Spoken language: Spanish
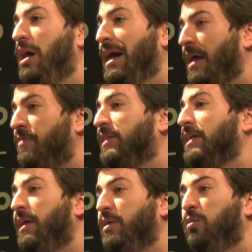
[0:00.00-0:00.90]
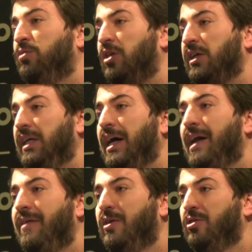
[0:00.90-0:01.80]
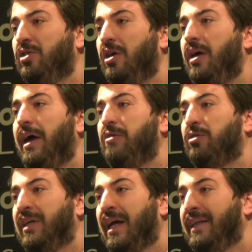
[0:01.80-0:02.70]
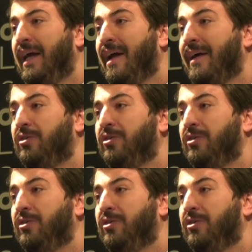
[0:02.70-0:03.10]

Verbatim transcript: grandes agricultores y ganaderos en nuestra tierra,